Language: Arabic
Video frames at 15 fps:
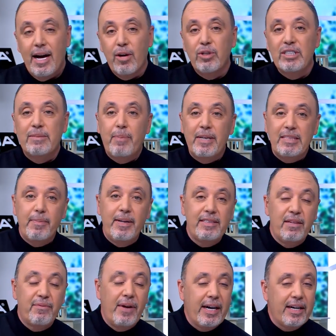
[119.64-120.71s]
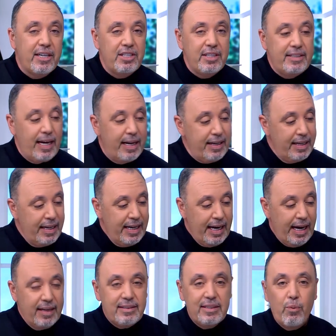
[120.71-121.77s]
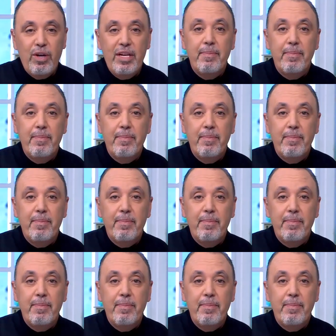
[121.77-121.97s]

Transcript: أرز بسمتي فاخر جدا حنسويه